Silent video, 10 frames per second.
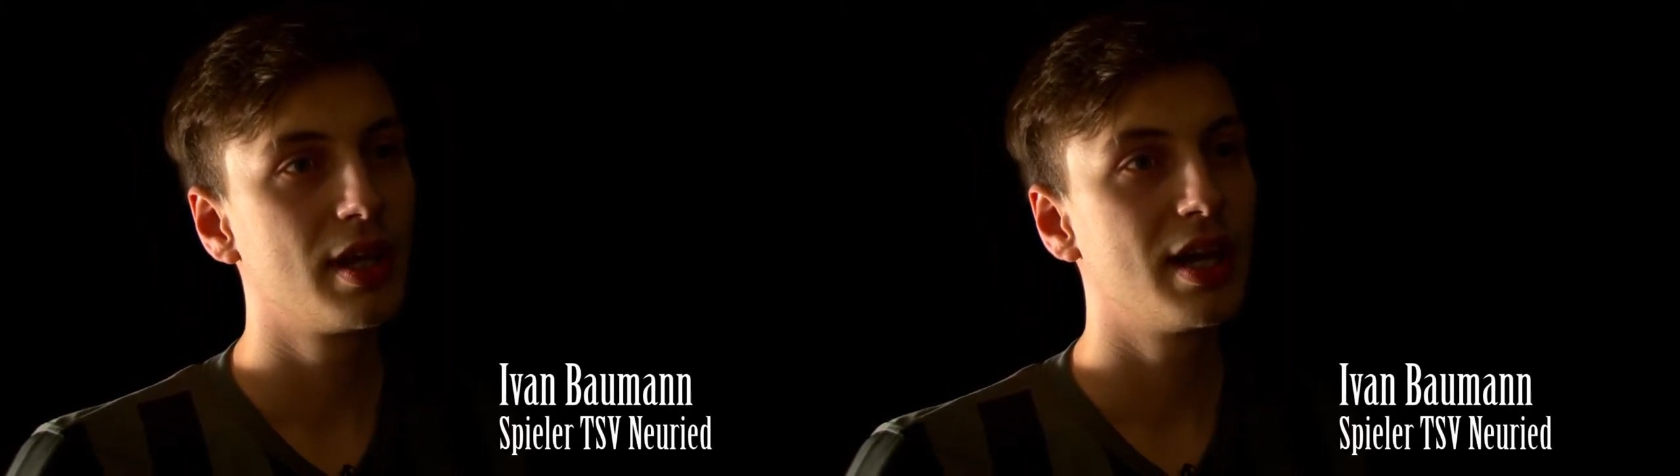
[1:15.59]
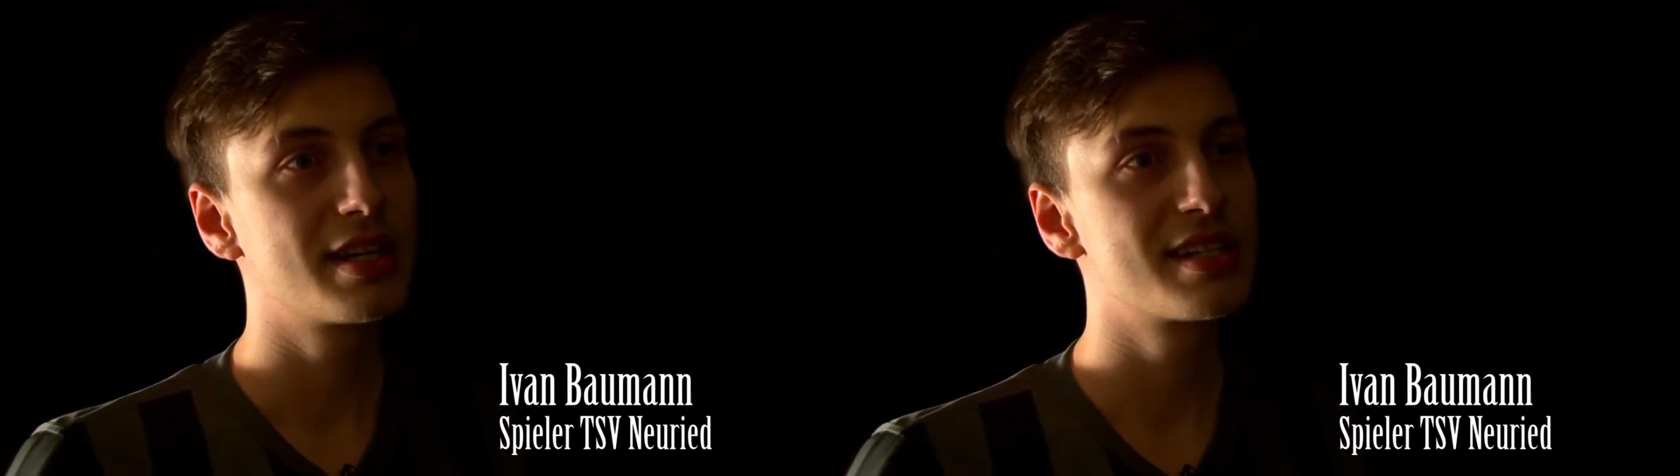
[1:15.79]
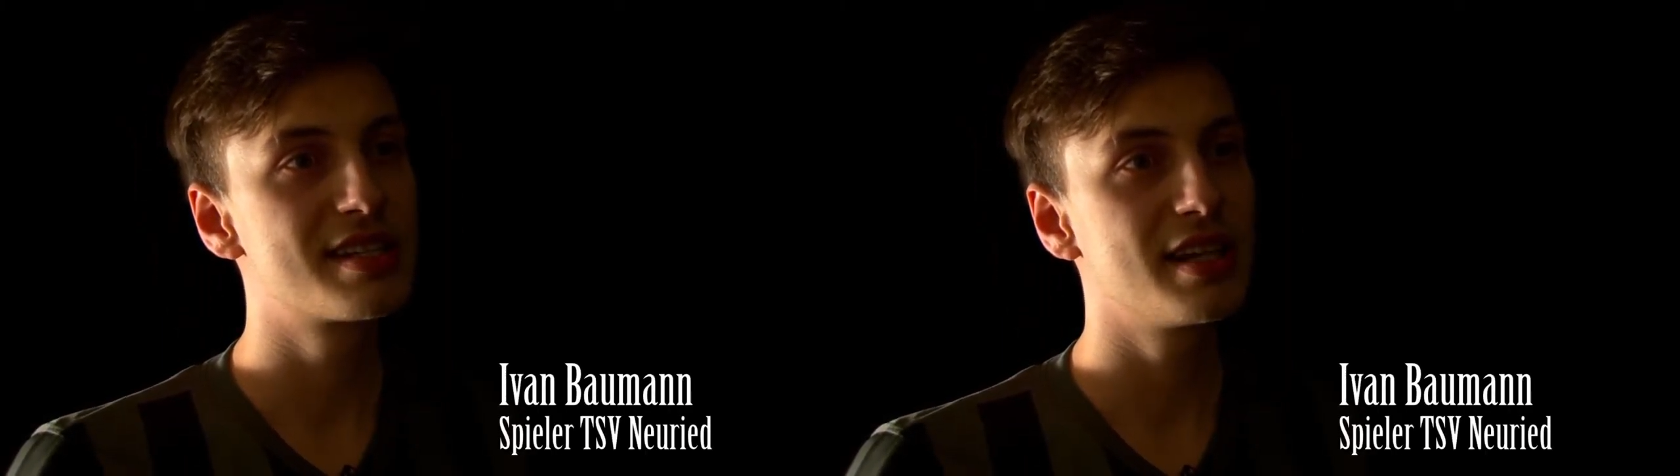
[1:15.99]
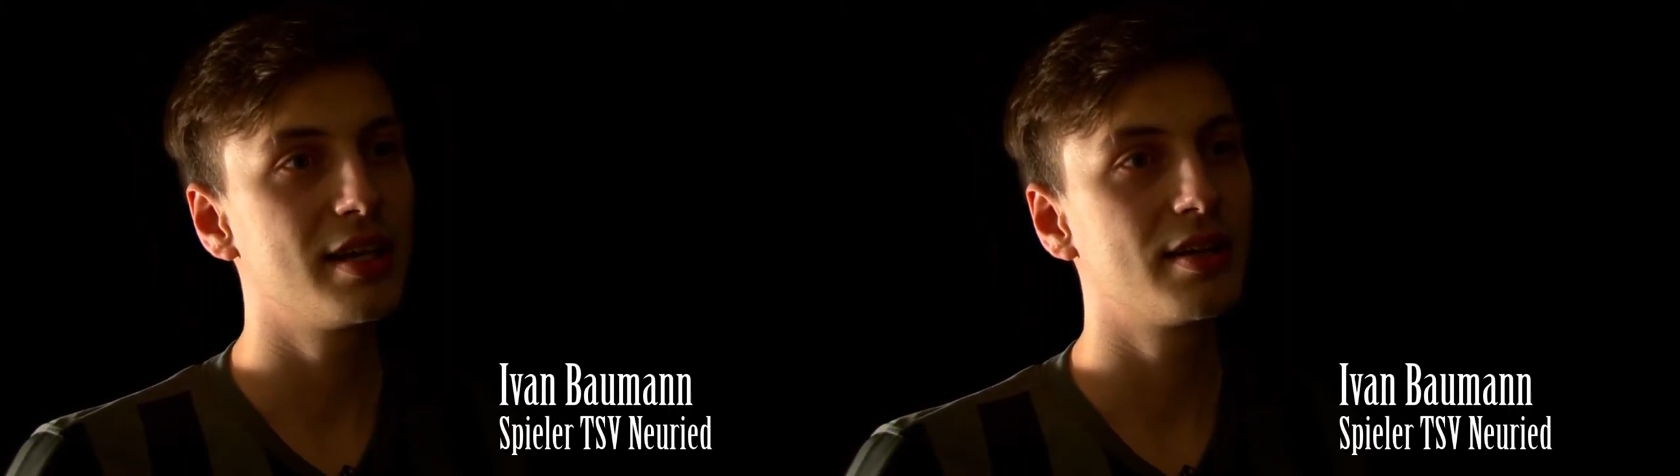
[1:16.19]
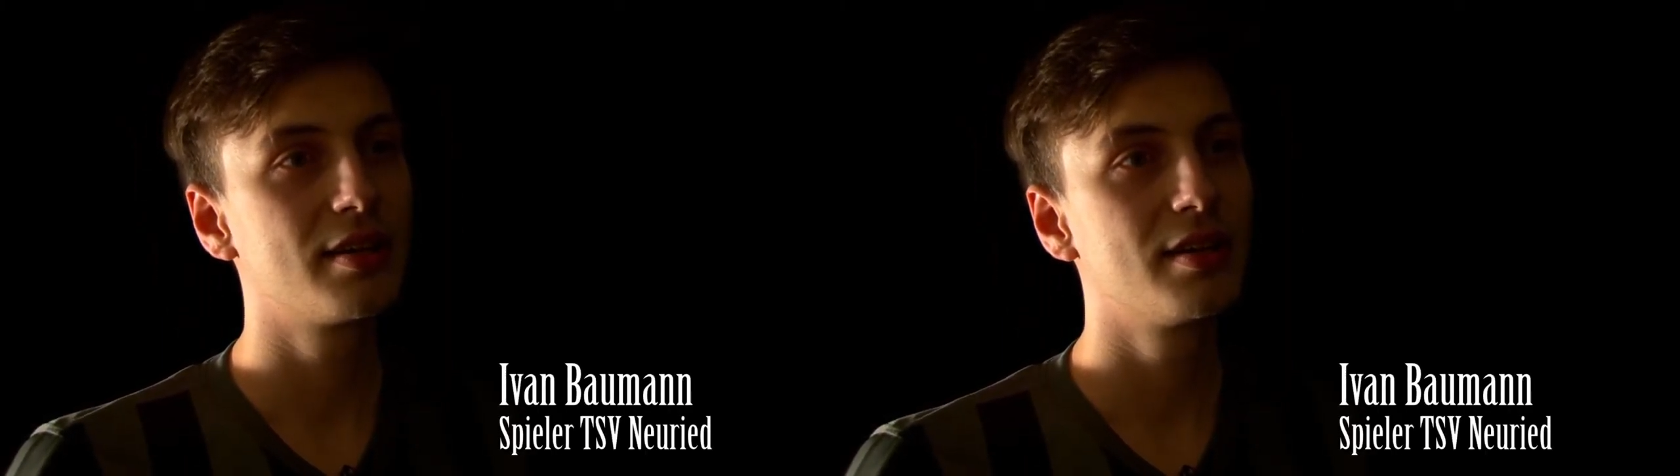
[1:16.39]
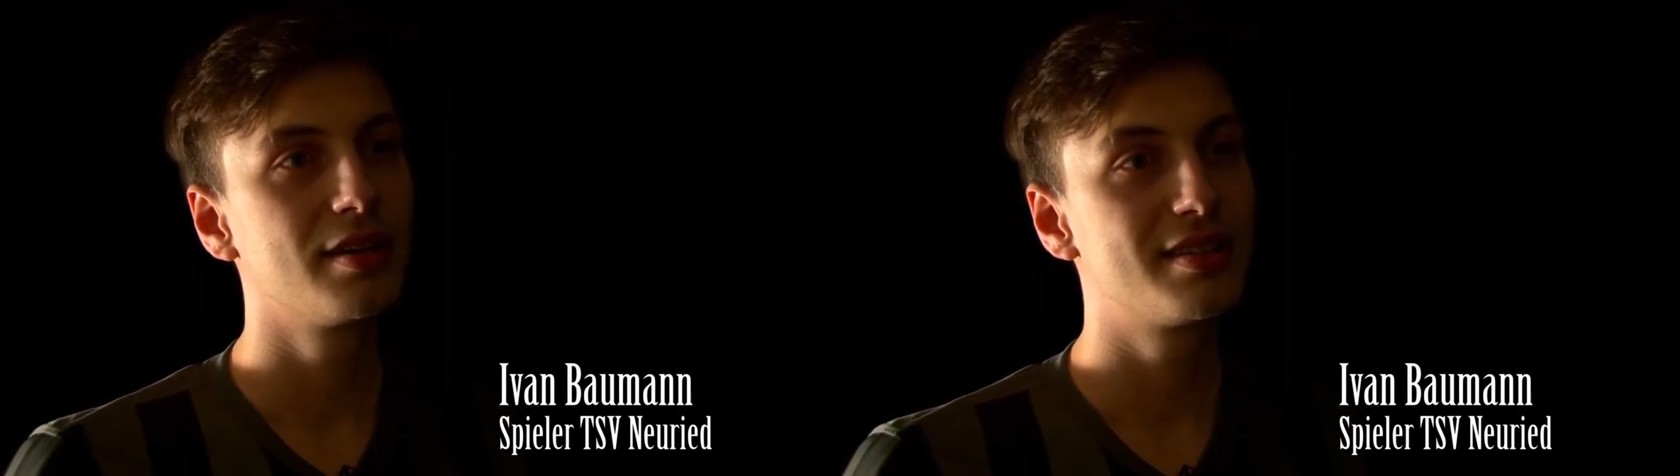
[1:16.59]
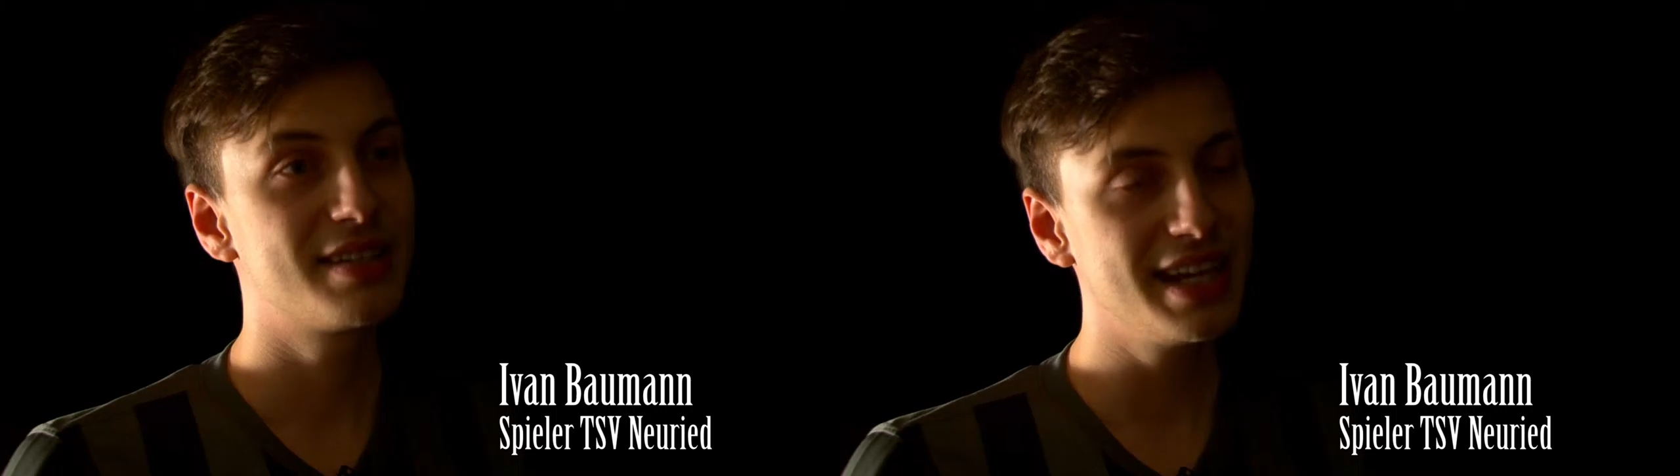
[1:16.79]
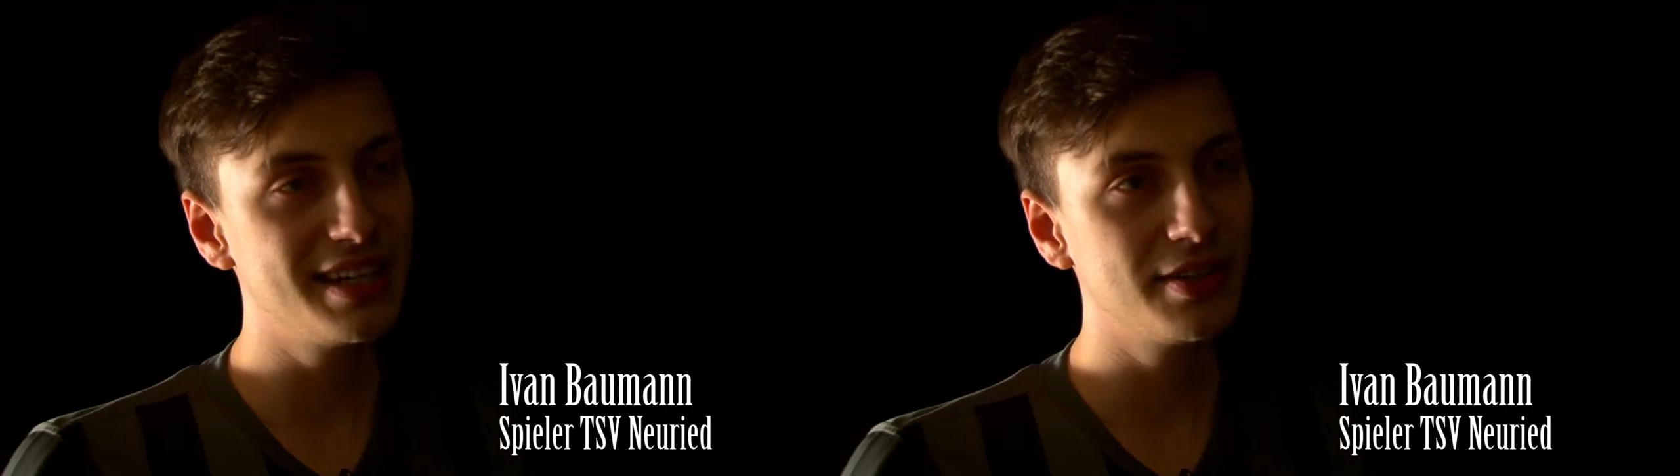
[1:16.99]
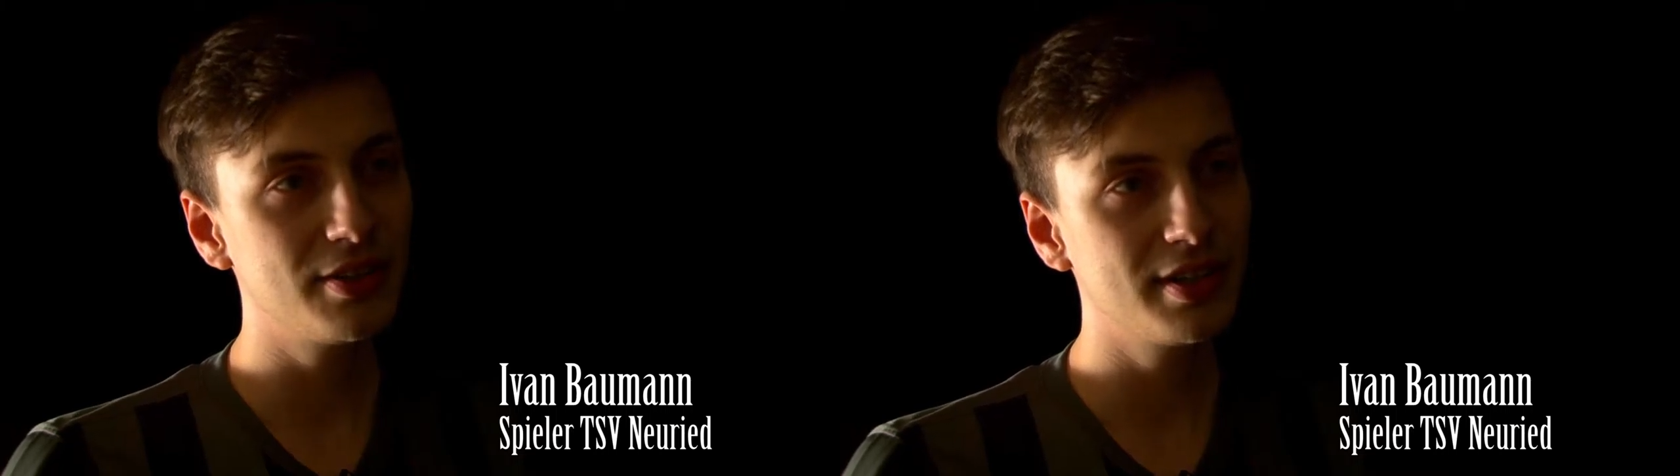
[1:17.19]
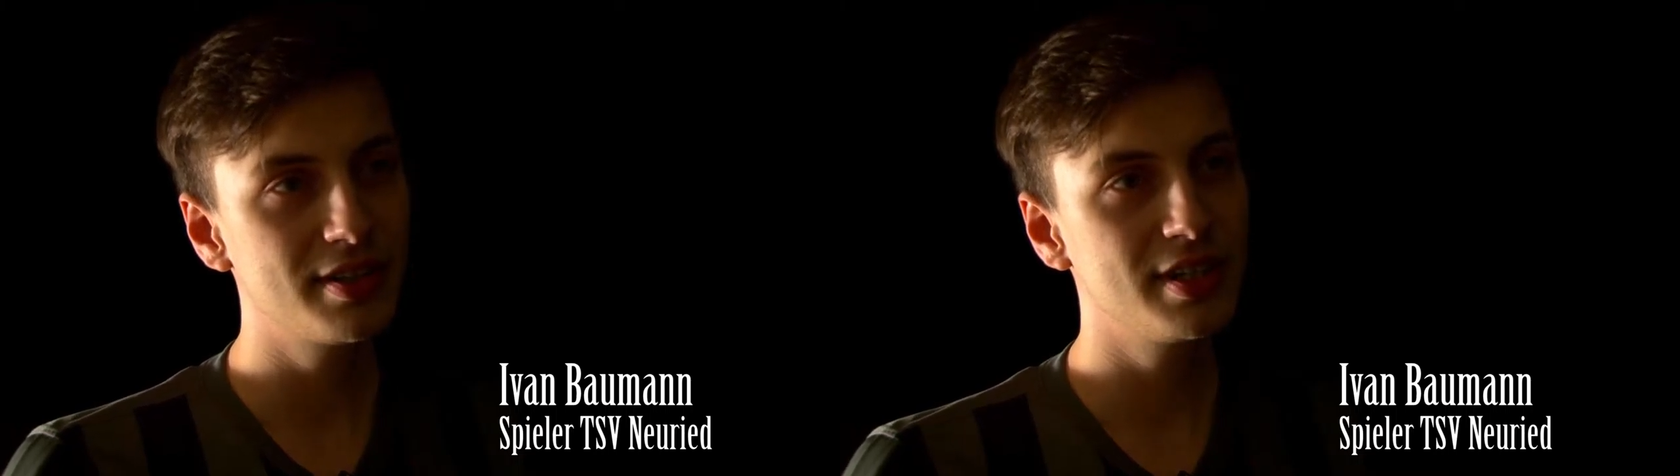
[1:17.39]
Es ist sehr
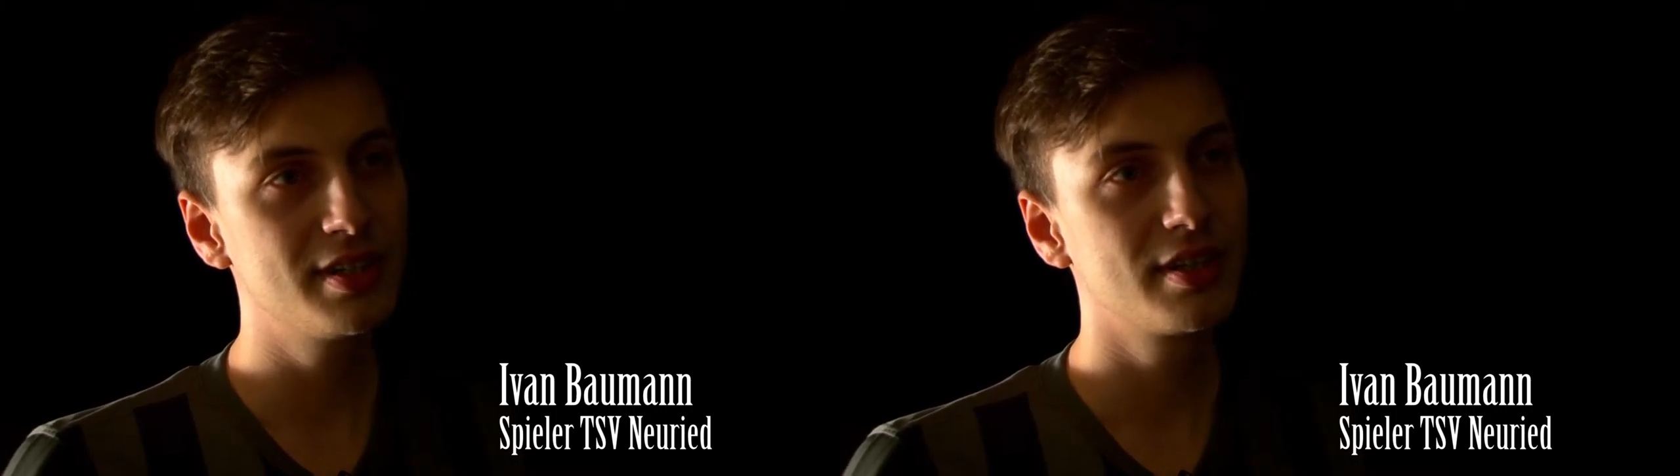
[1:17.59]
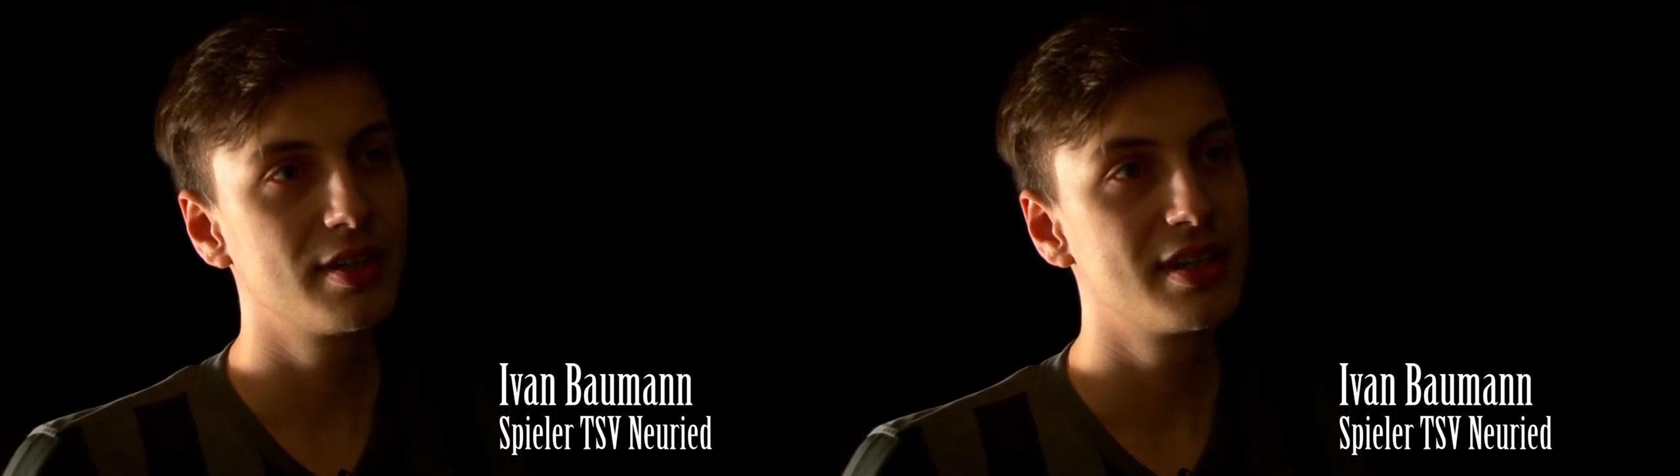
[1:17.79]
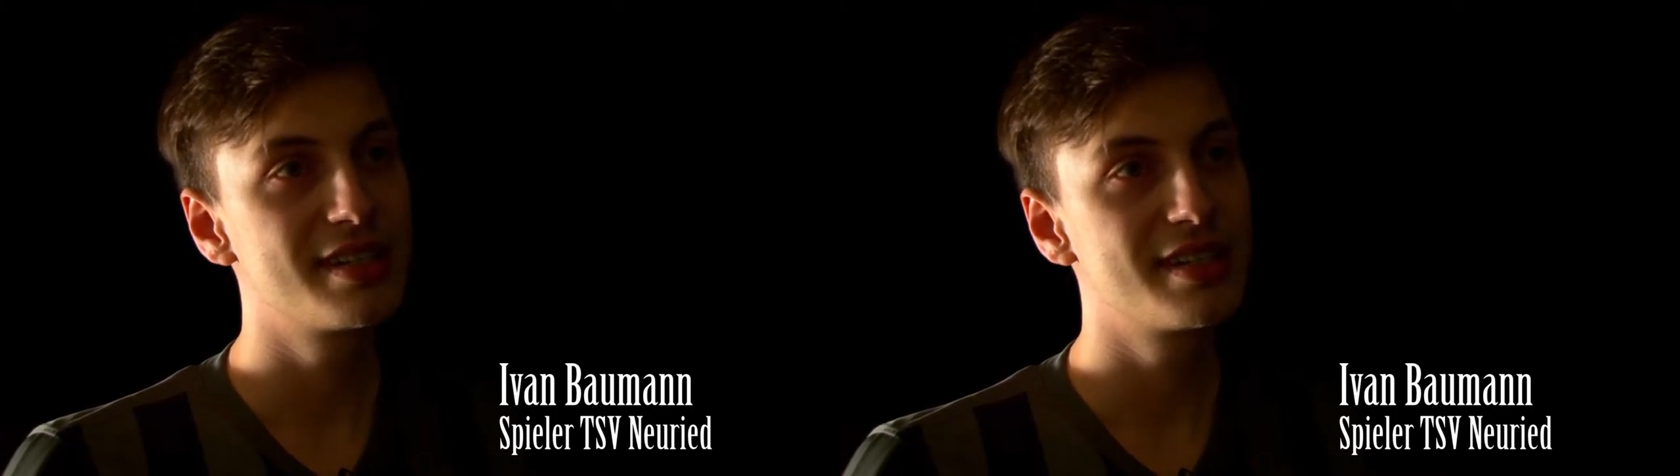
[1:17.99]
technikorientiert,